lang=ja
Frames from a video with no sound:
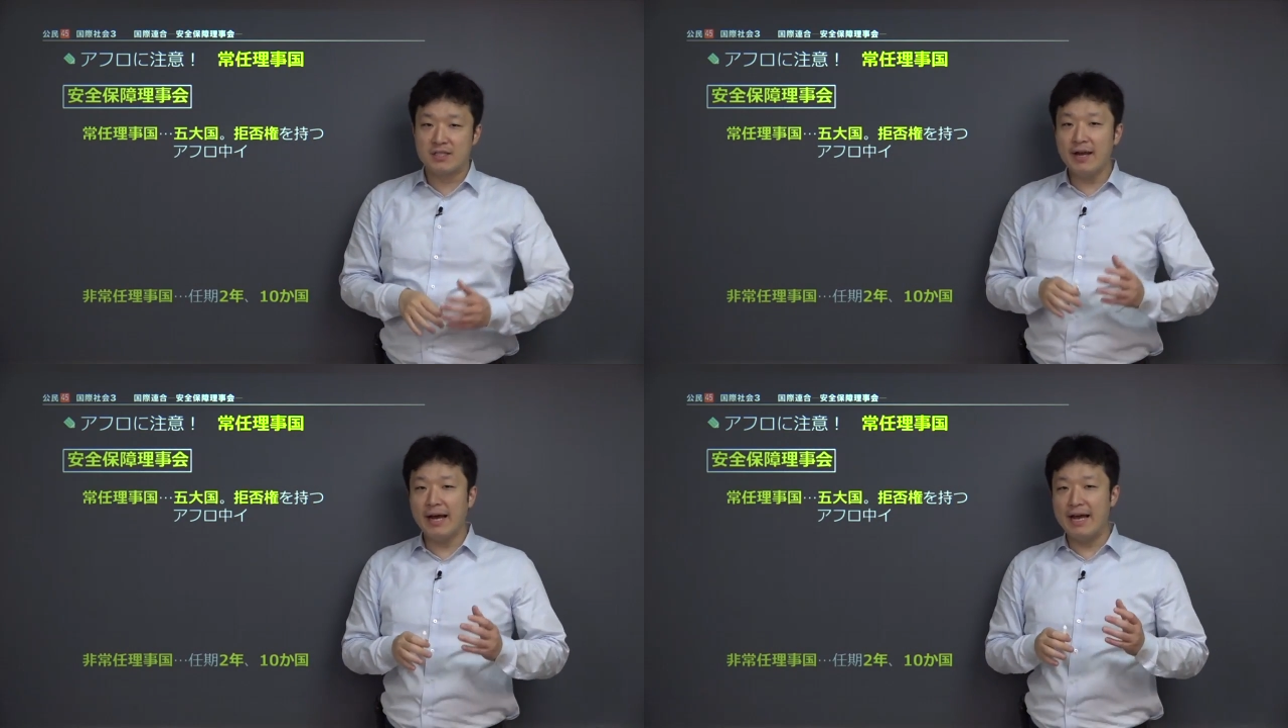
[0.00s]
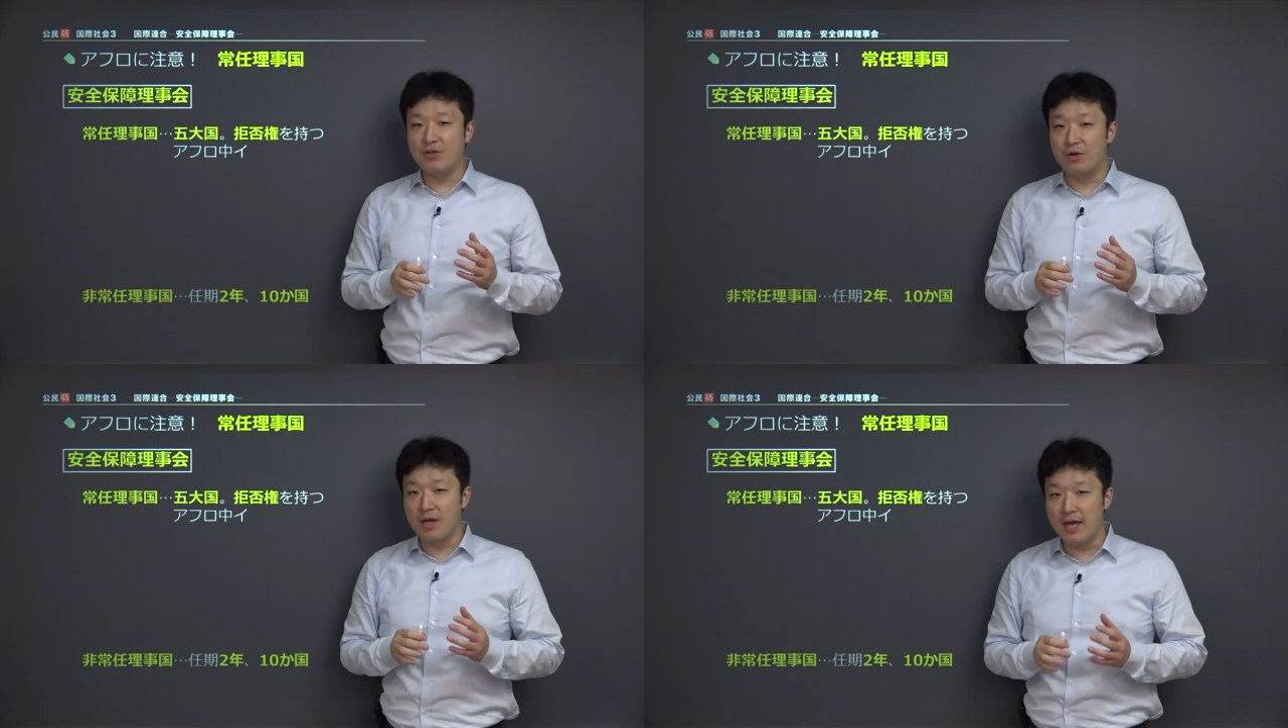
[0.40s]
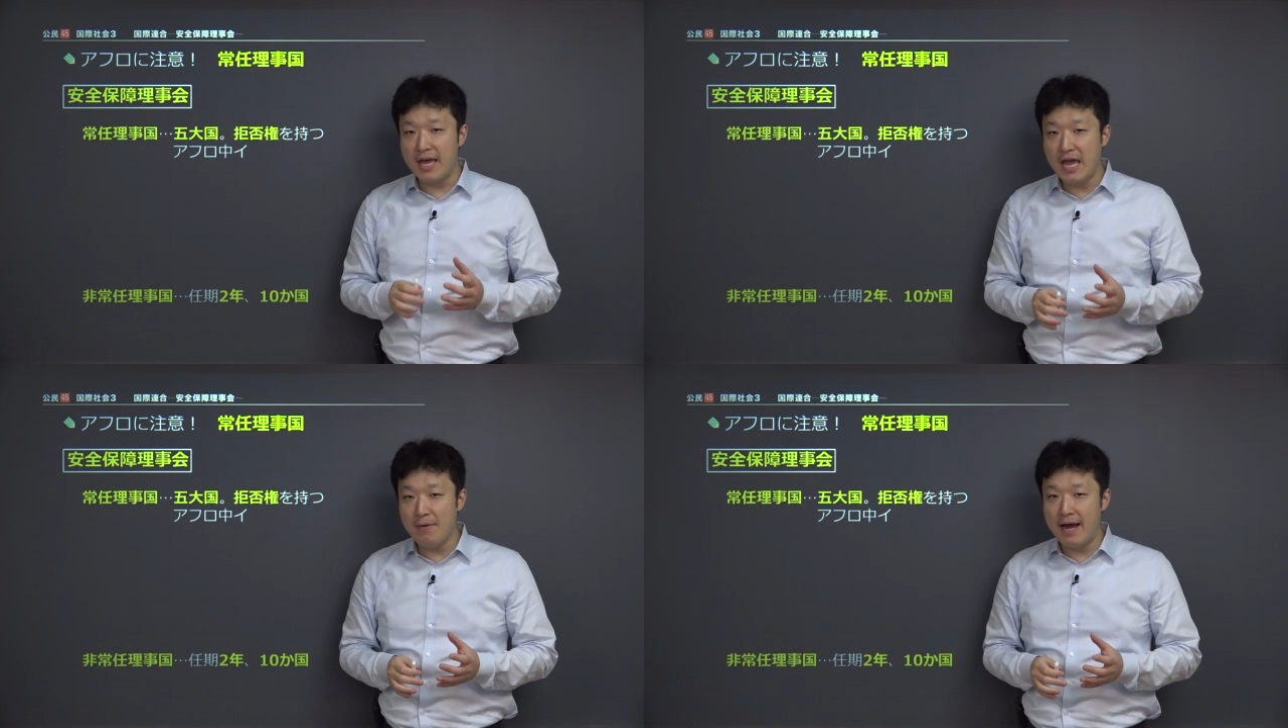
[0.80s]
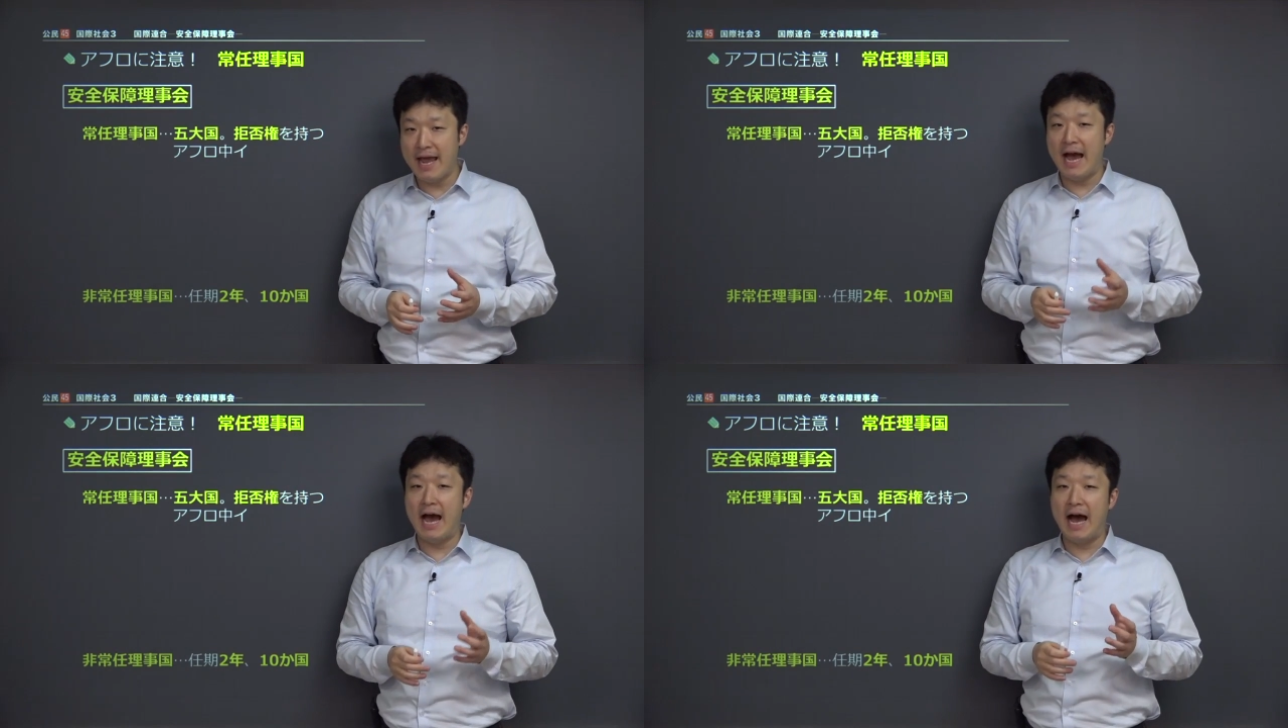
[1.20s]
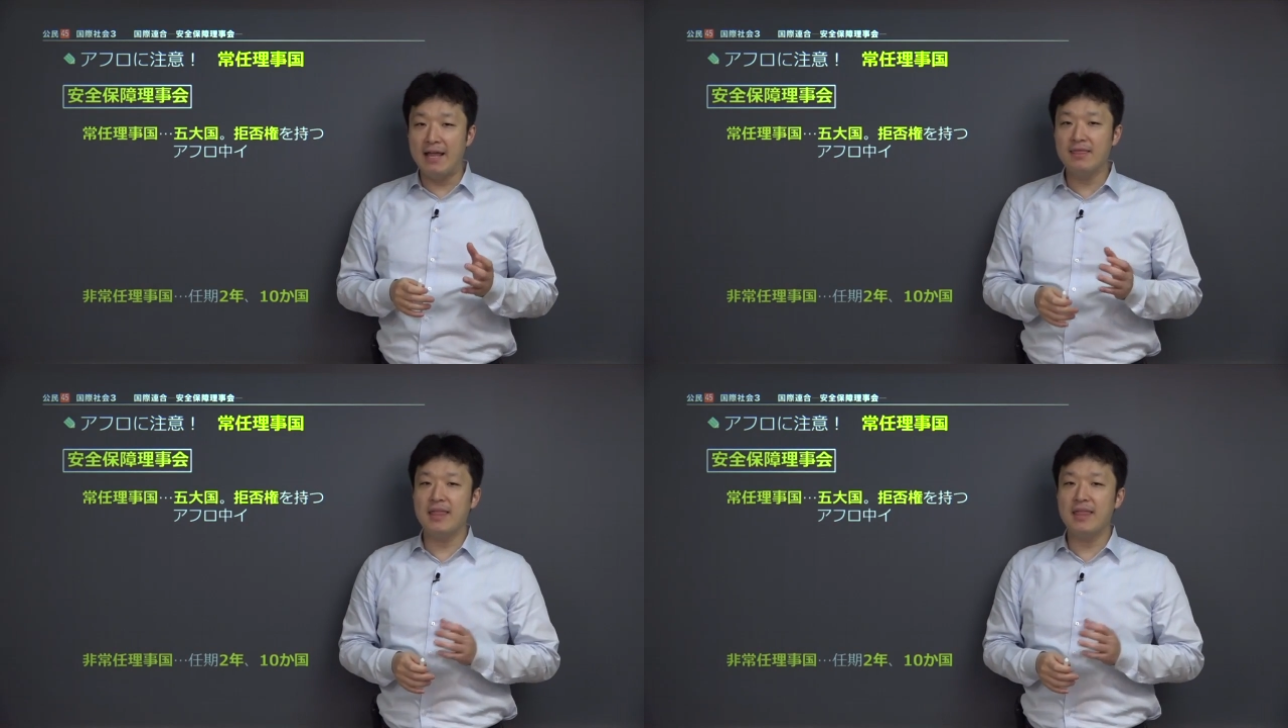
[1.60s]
世界の平和や安